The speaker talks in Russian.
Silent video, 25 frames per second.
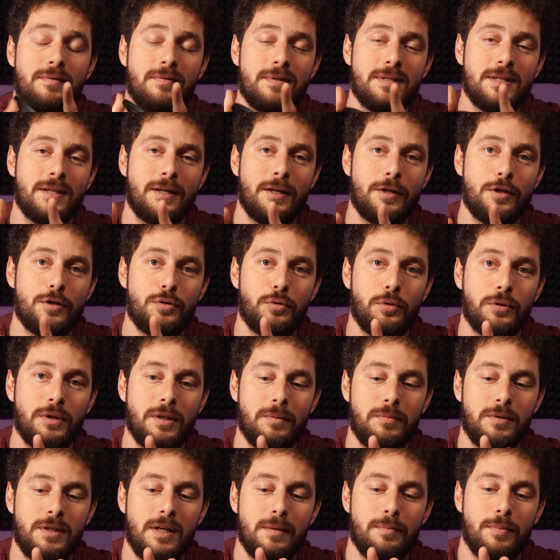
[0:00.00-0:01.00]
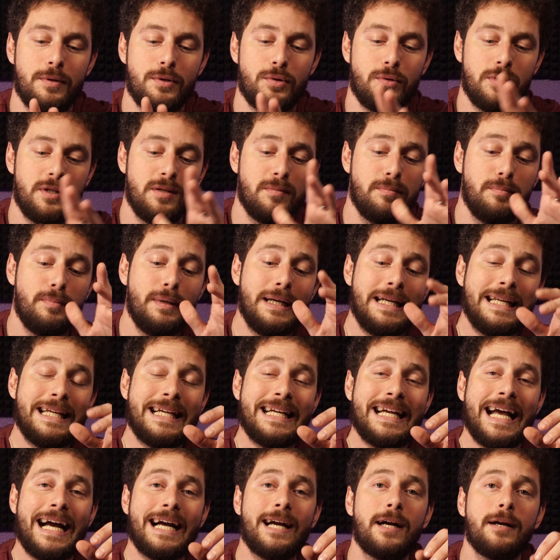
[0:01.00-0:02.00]
и высокочастотном диапазоне были
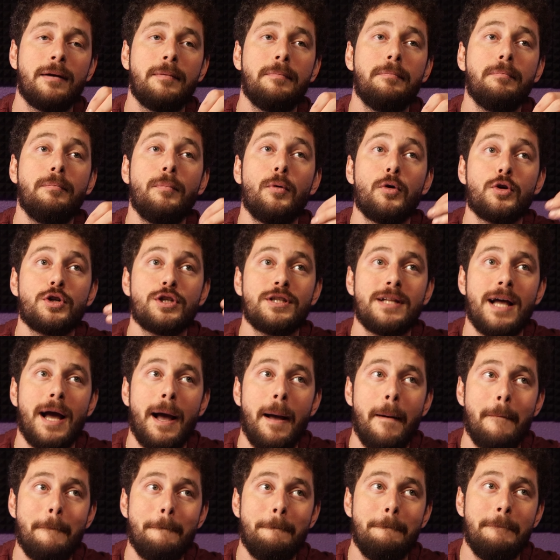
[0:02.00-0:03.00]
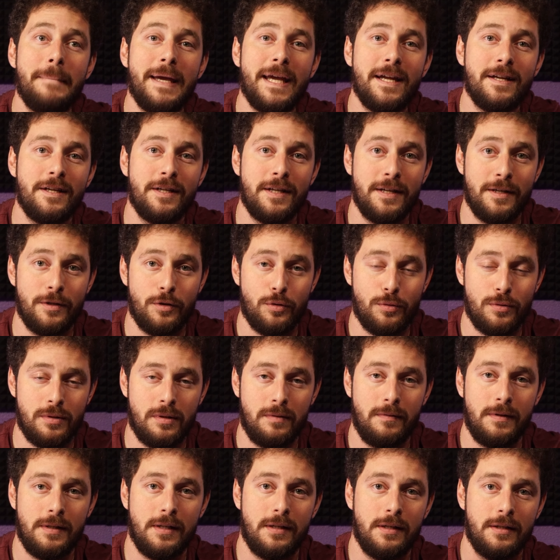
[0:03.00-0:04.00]
как можно менее
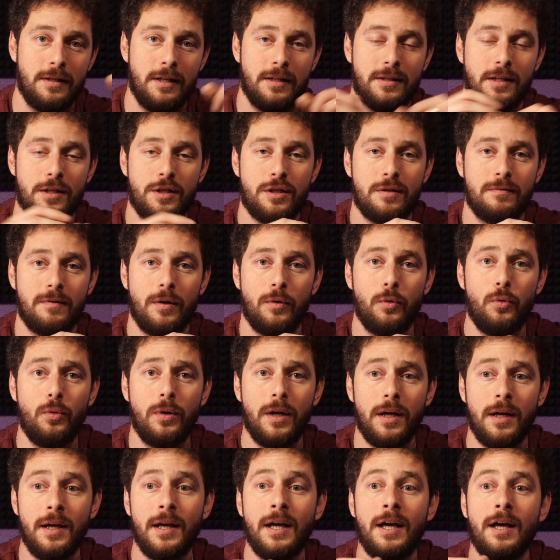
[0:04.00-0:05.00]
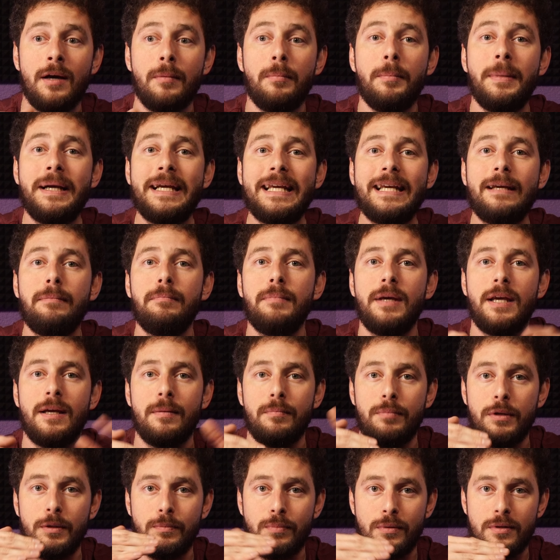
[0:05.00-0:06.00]
чувствительны для нашего уха, мы
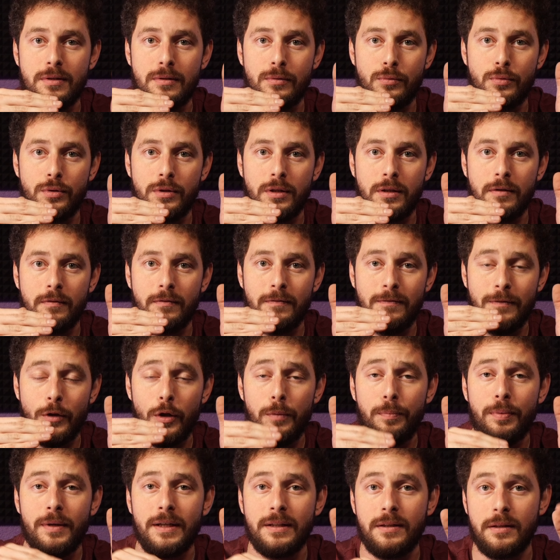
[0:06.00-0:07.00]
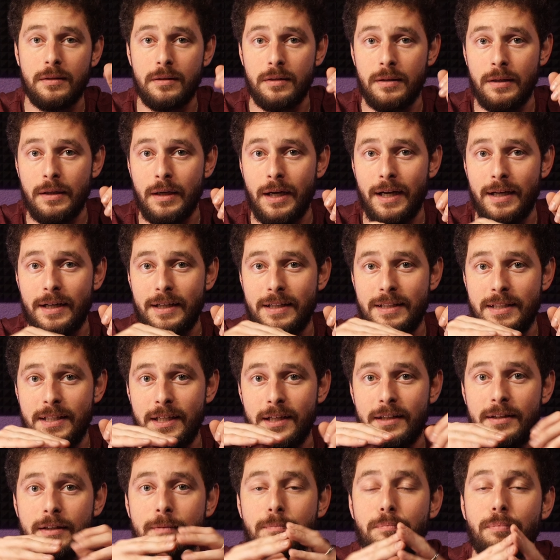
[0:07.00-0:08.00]
имеем при прослушке в лоб этот
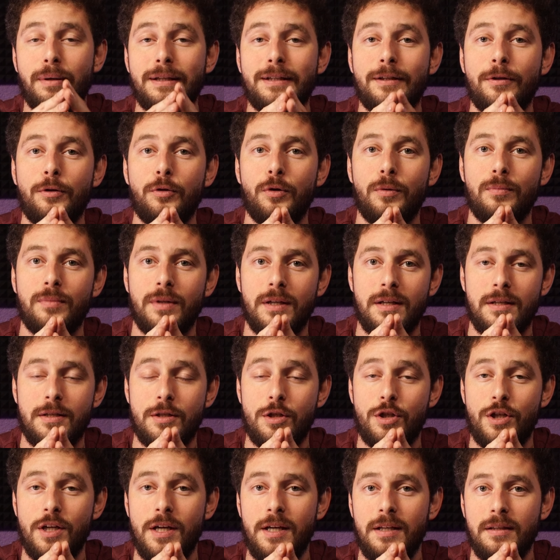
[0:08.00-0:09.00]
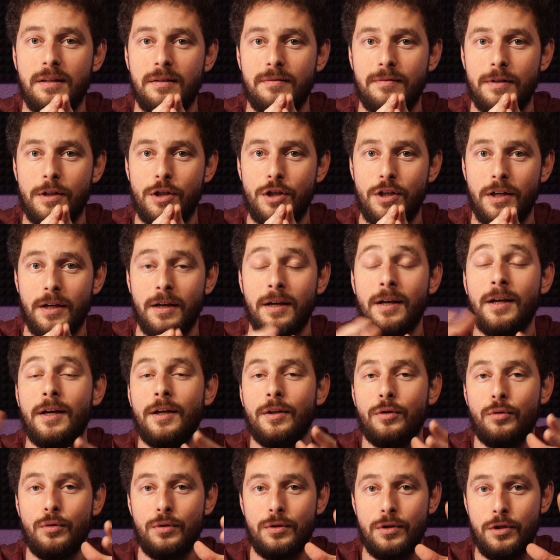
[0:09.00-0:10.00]
характерный подъем на СЧ и на ВЧ.
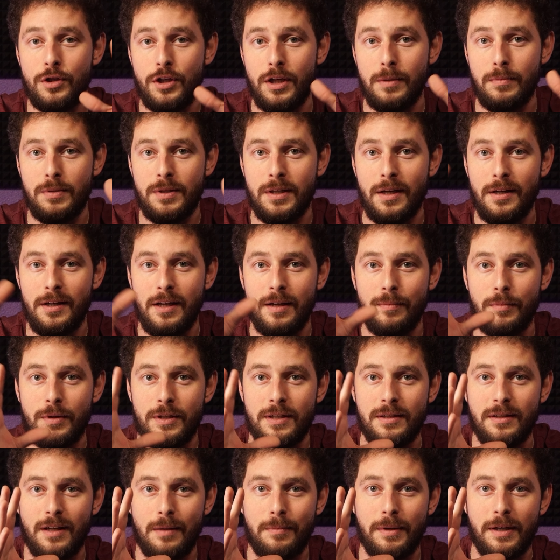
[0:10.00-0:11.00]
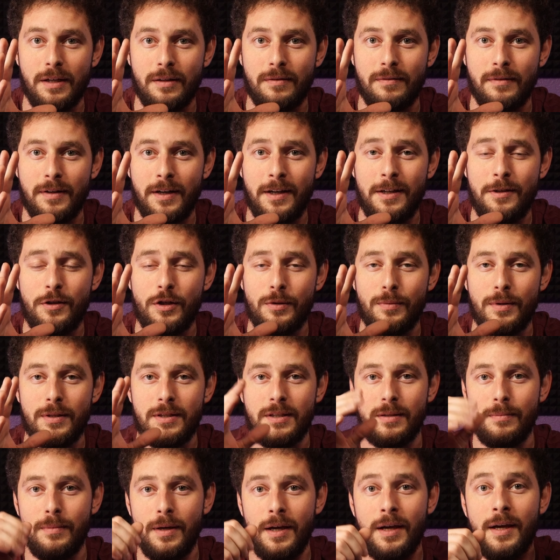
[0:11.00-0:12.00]
То есть, чем сильнее мы динамик отворачиваем от
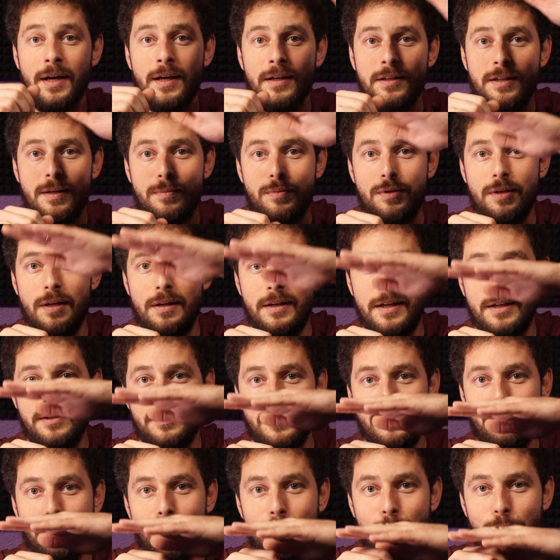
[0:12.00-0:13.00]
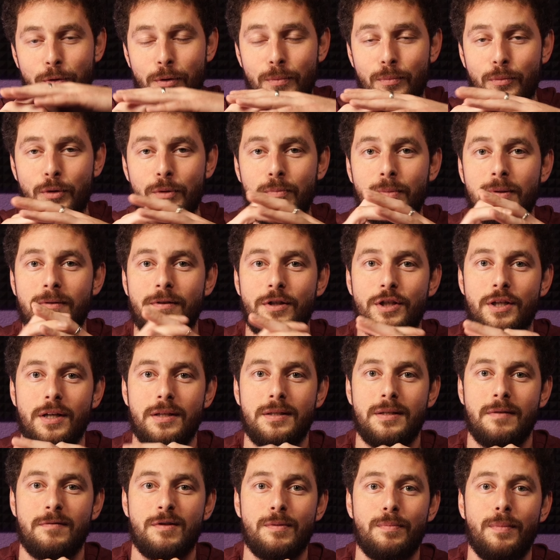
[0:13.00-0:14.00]
себя, тем сильнее этот подъем будет
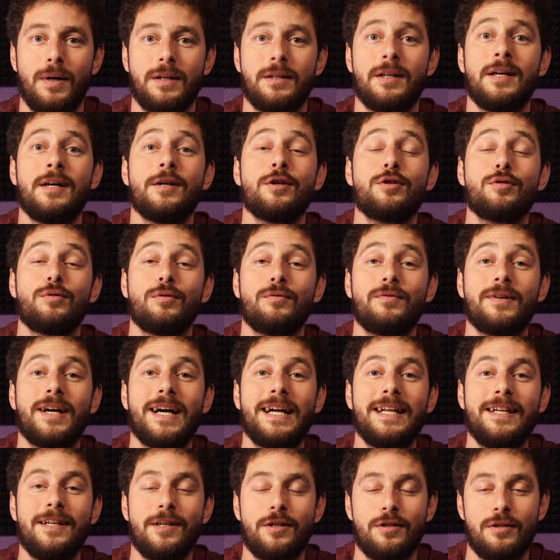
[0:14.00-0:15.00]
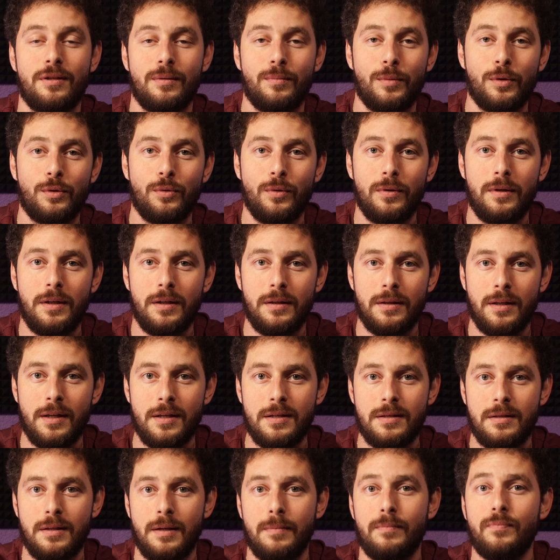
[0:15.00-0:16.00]
превращаться в спад, что в конечном итоге
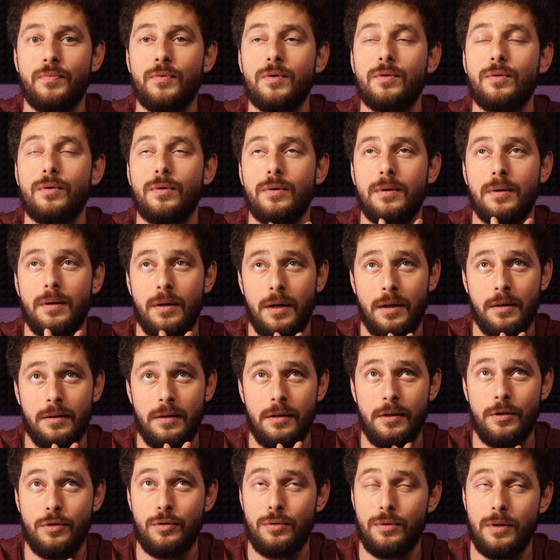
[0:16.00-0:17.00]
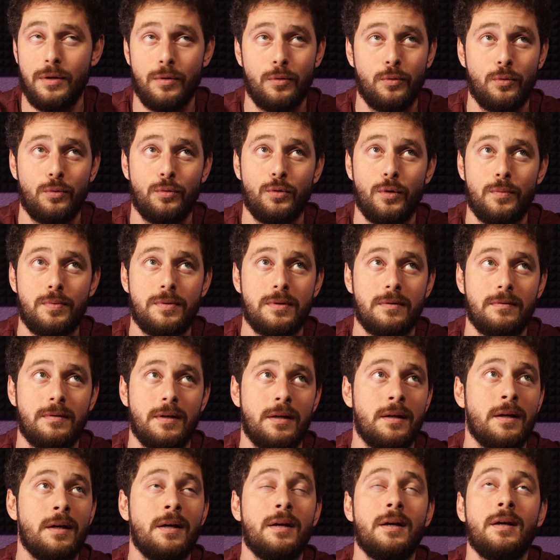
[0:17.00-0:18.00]
даст нам отличное
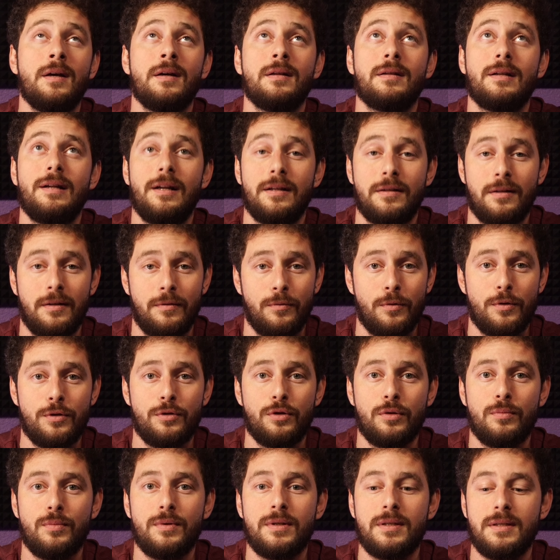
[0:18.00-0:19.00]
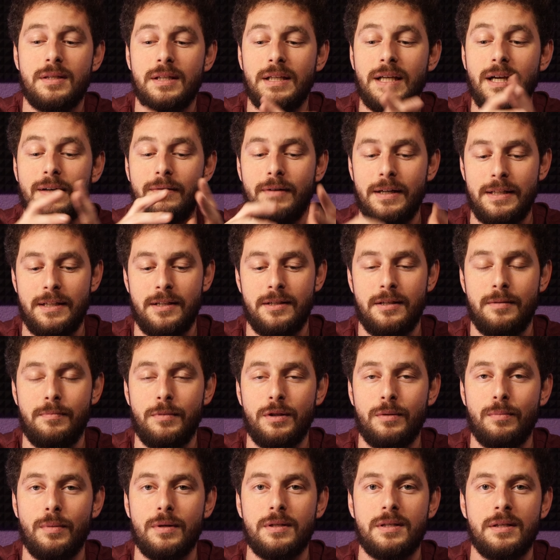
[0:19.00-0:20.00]
удобство для того, чтобы стыковать эти
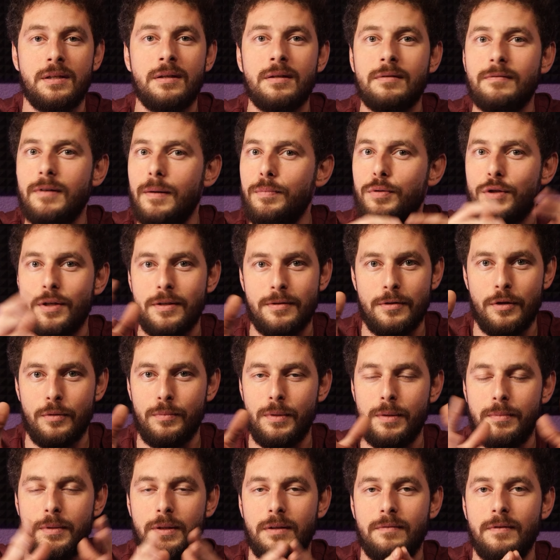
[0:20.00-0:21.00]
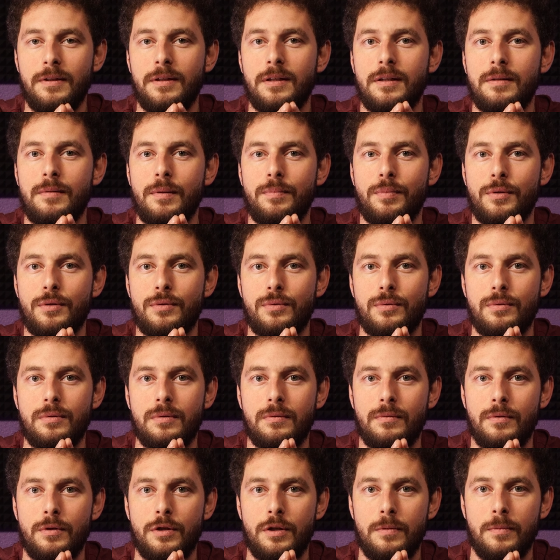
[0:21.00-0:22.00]
мидбасы вообще с любыми твиттерами,
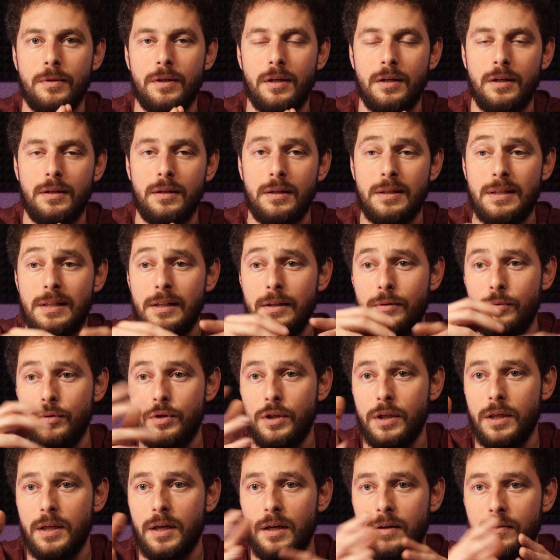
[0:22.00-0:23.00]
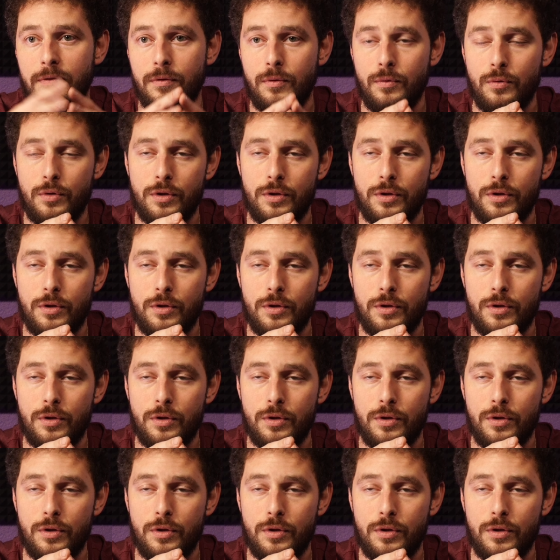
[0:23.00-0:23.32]
присутствующими на рынке. Следующий график